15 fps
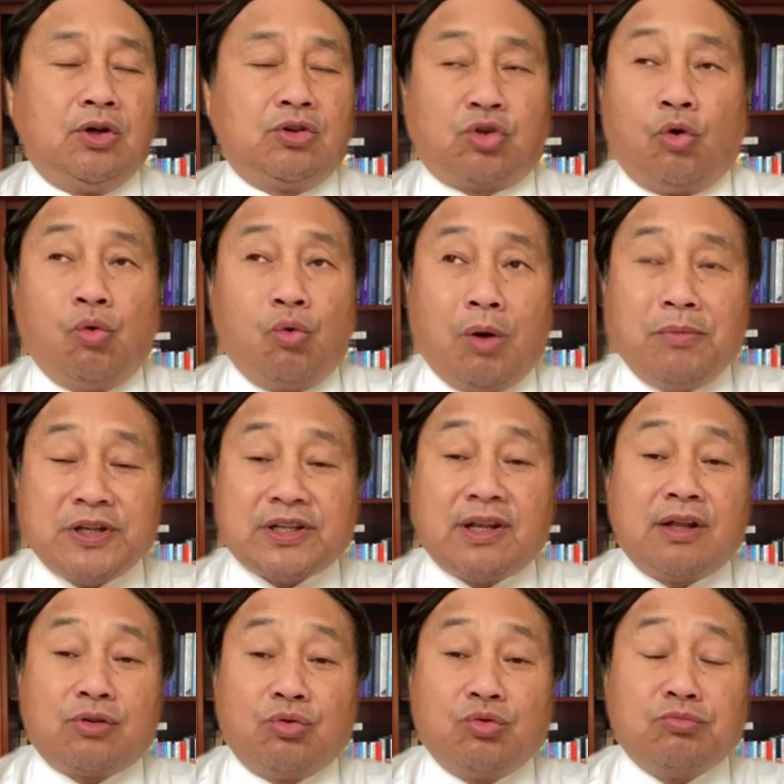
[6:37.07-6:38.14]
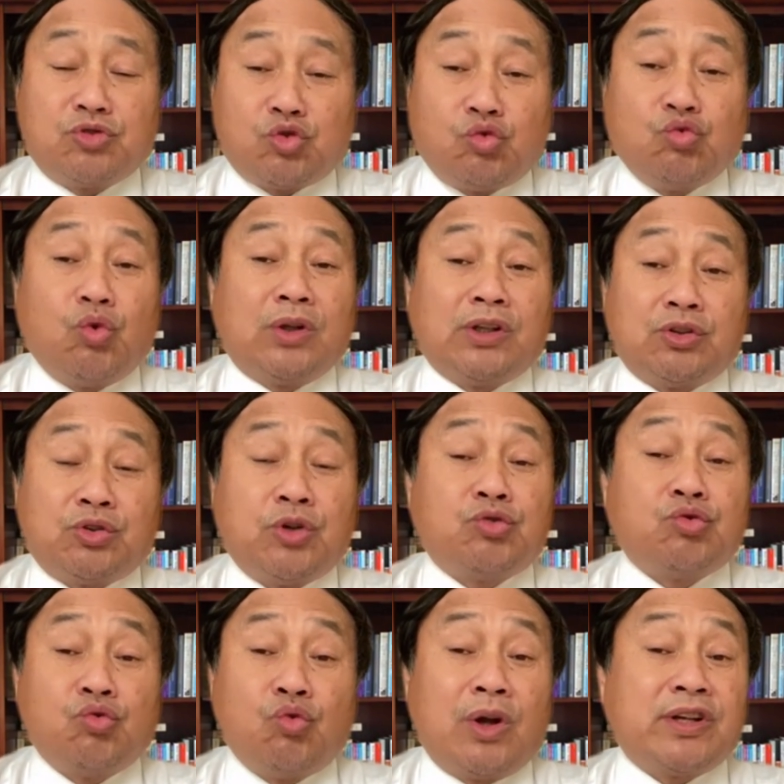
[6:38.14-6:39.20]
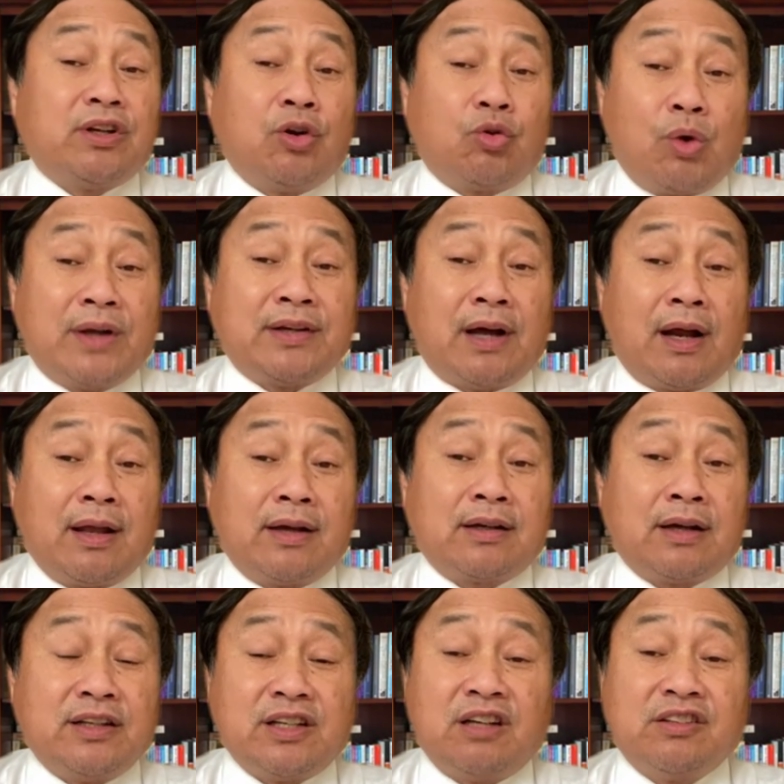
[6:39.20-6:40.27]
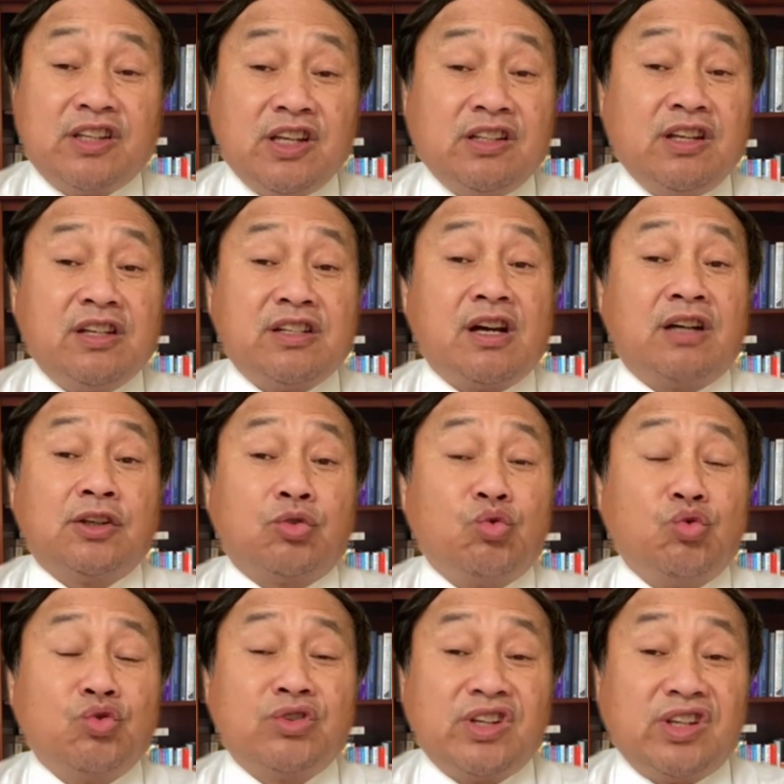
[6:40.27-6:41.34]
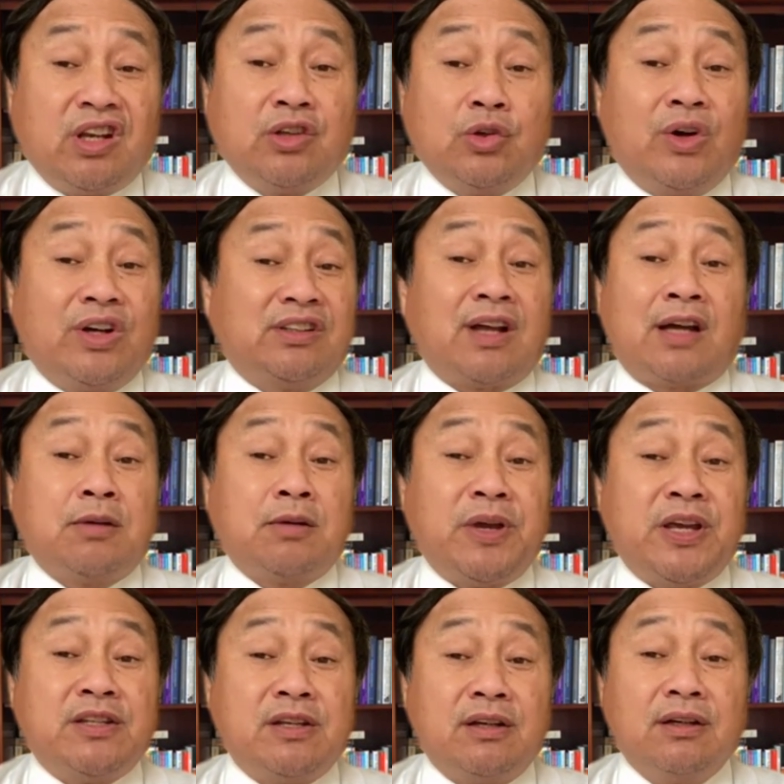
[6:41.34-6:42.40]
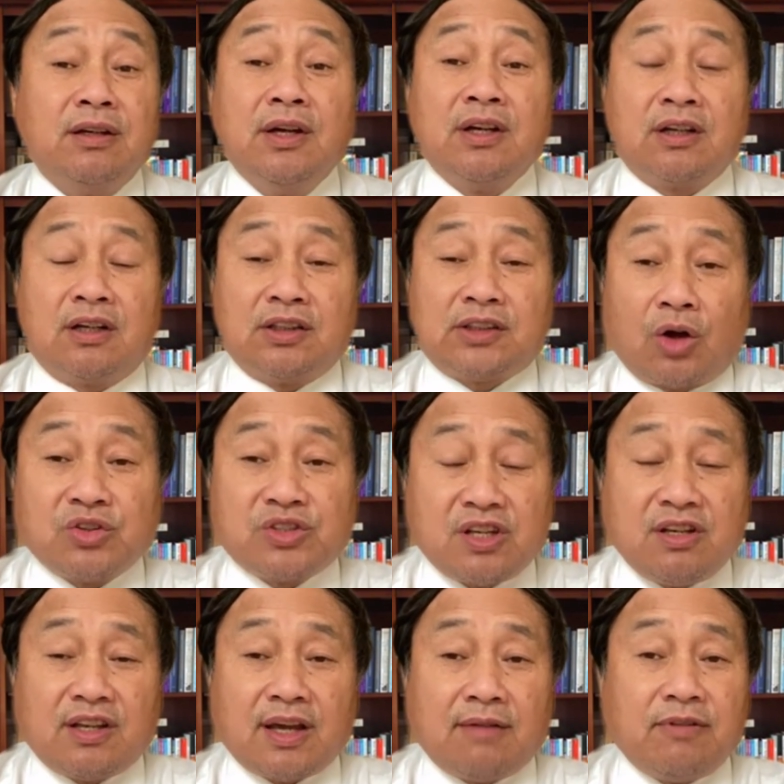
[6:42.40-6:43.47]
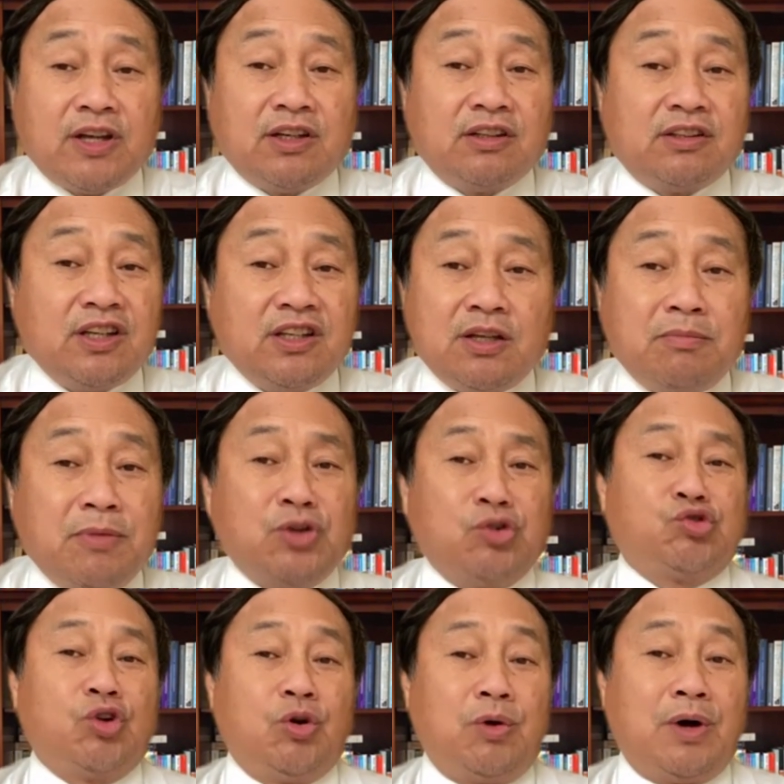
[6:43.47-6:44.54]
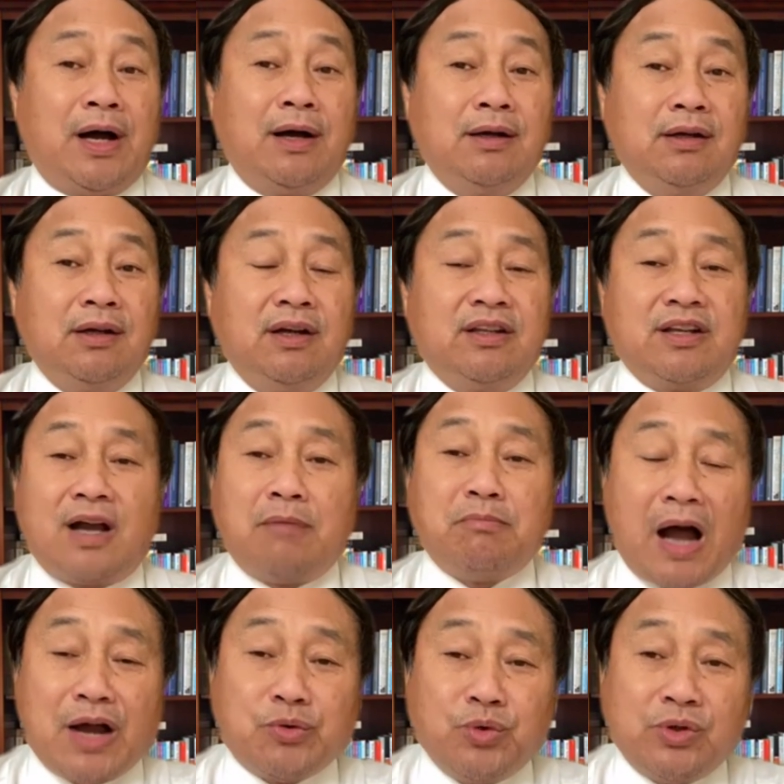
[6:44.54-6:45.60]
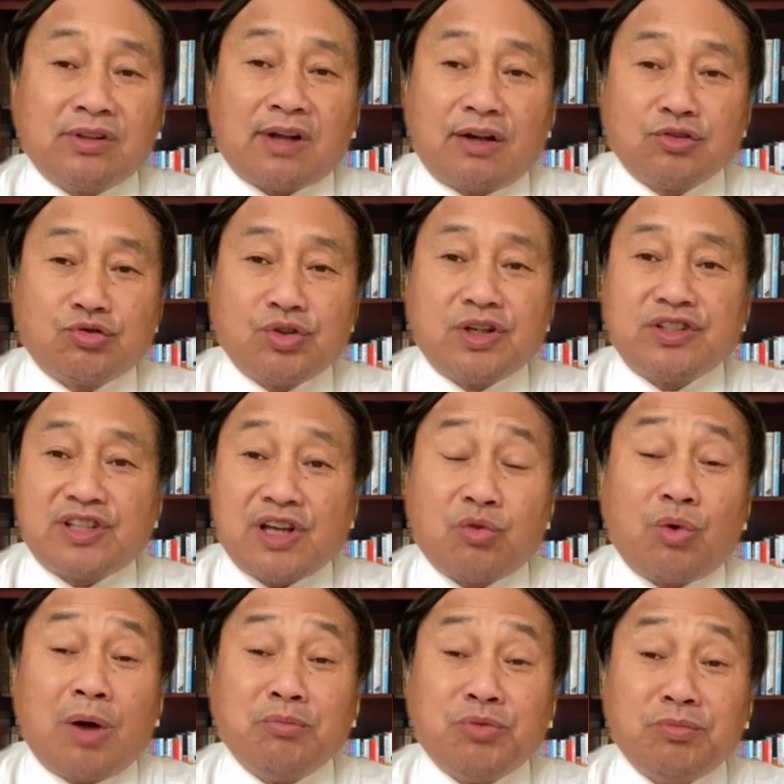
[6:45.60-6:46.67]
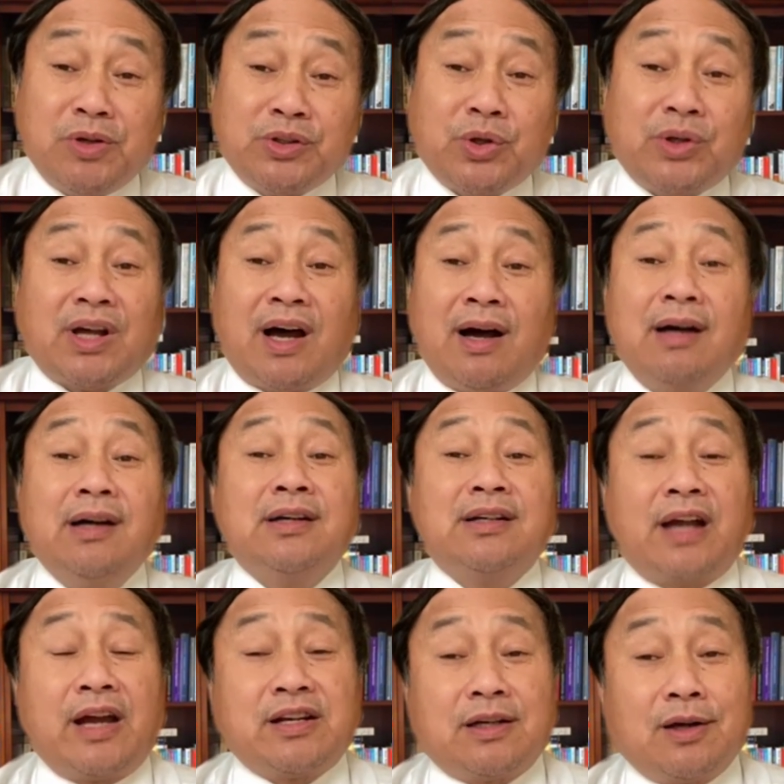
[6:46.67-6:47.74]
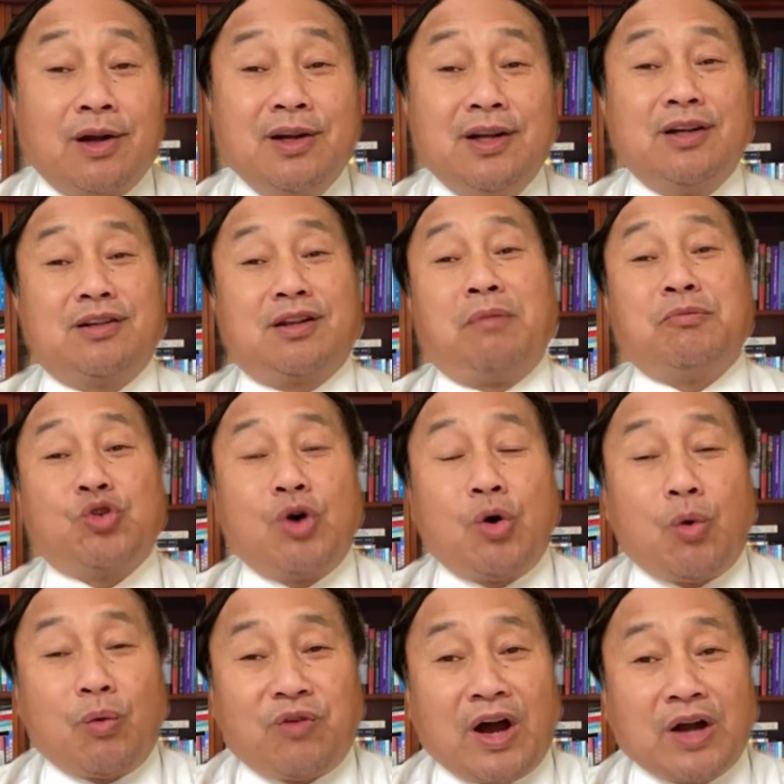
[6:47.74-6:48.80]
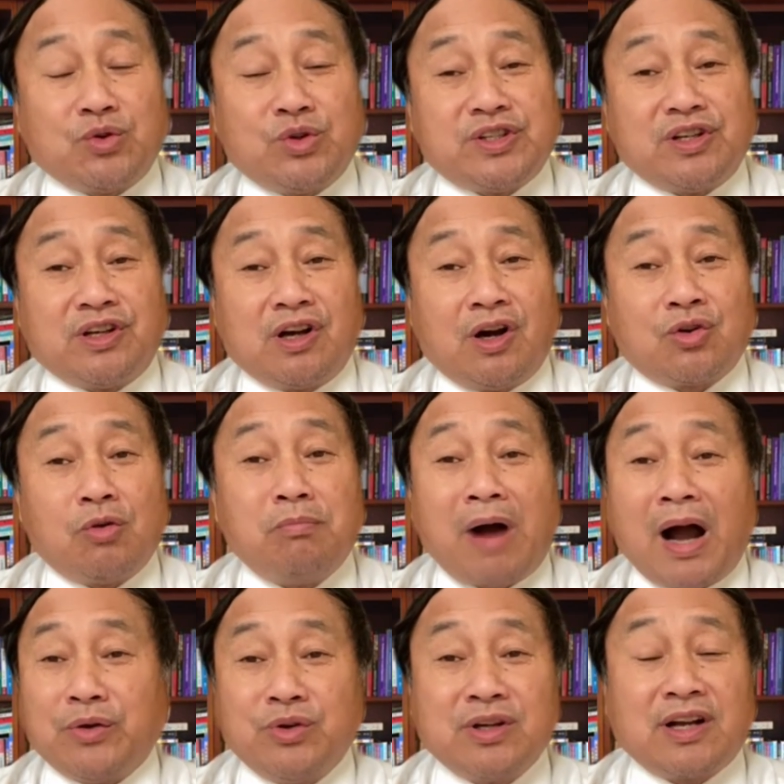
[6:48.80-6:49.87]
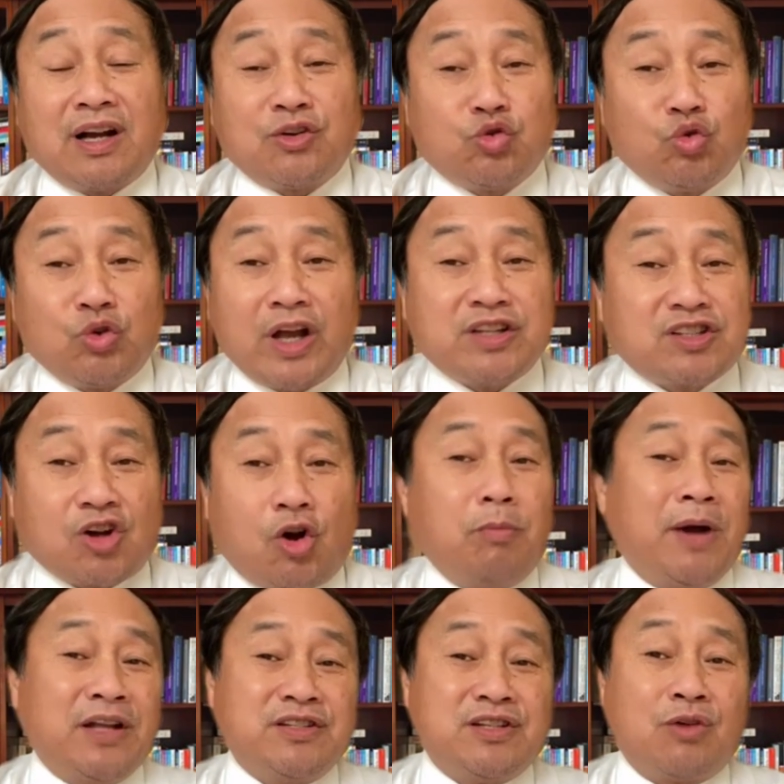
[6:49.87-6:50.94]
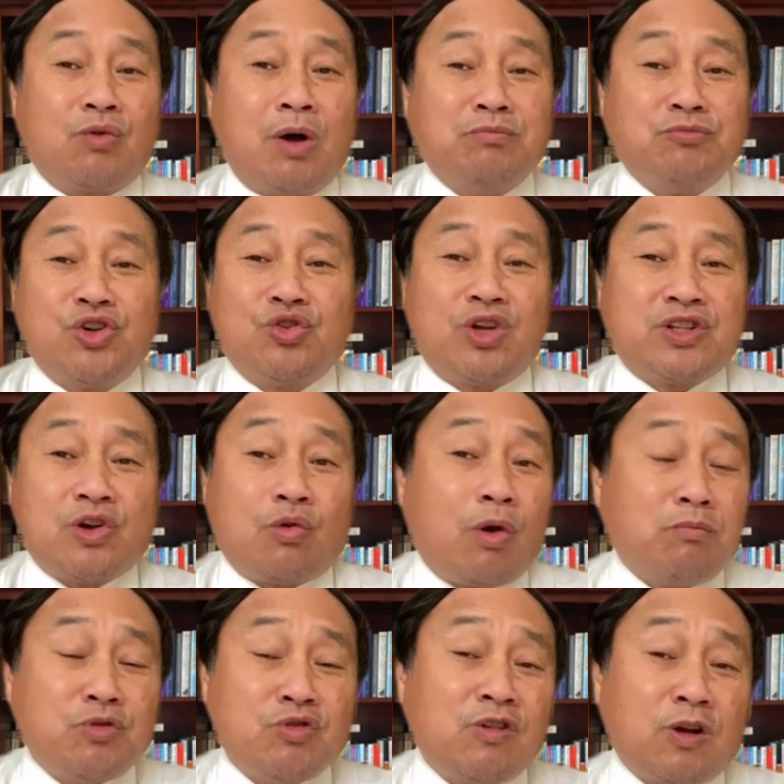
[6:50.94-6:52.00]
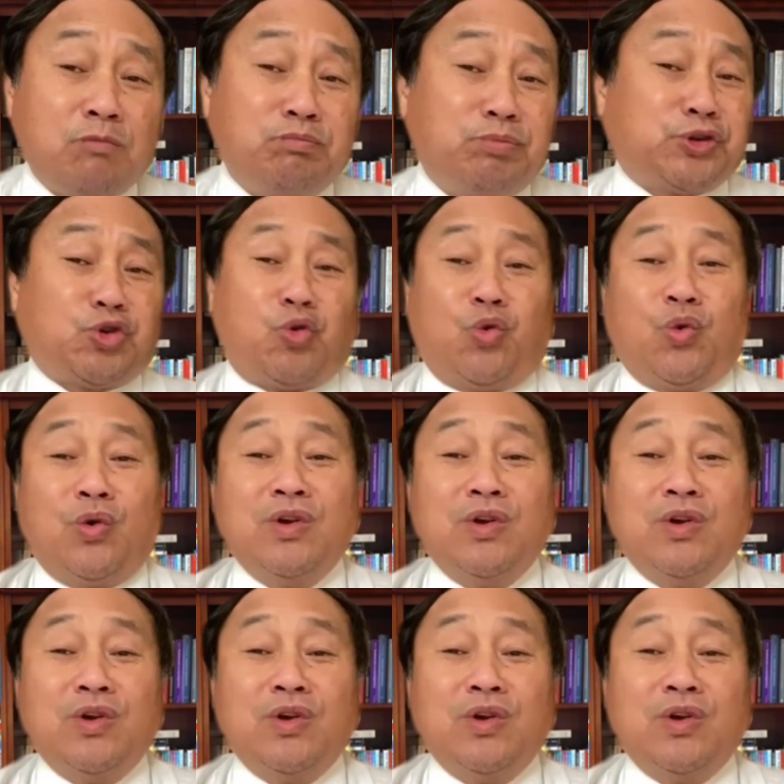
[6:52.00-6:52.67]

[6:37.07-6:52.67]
从我们现在从中国的对中国这个观察来看，像滴滴这样的公司一定有很大的背景。可是到今天为止，滴滴没有说话。你看，马云当初是监管部门对他开始，咱们说发出警告说，马云敢公开叫板监管部门，说监管部门根本不懂。